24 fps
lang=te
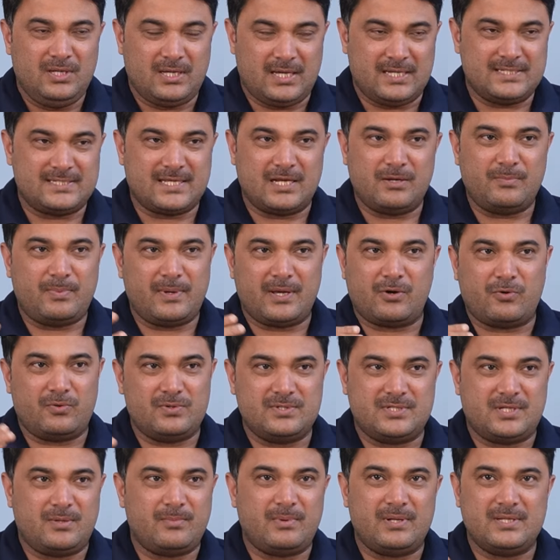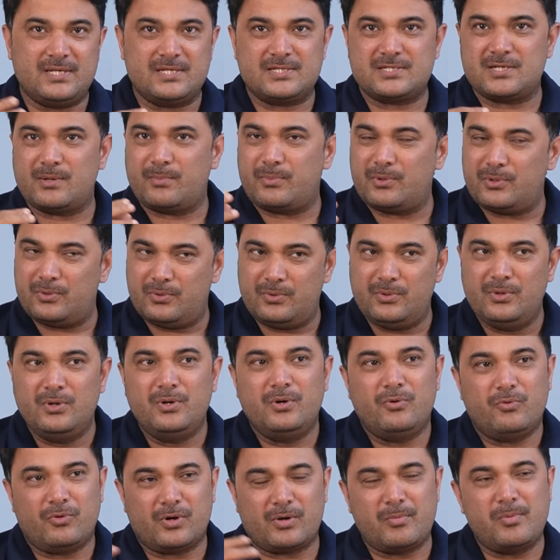ఆయన చనిపోయి కొన్ని సినిమాలు చేసినప్పుడు
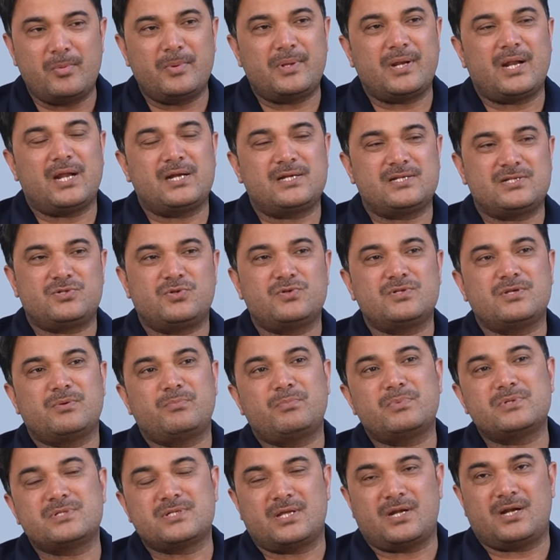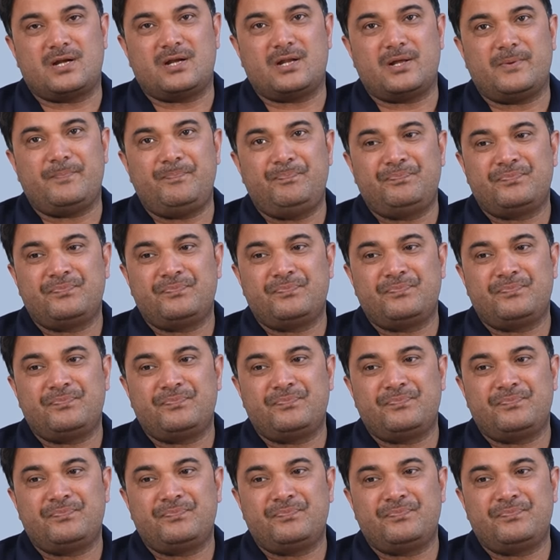ఒక మ్యూజిక్ ఆర్టిస్ట్తో చెప్పించారంట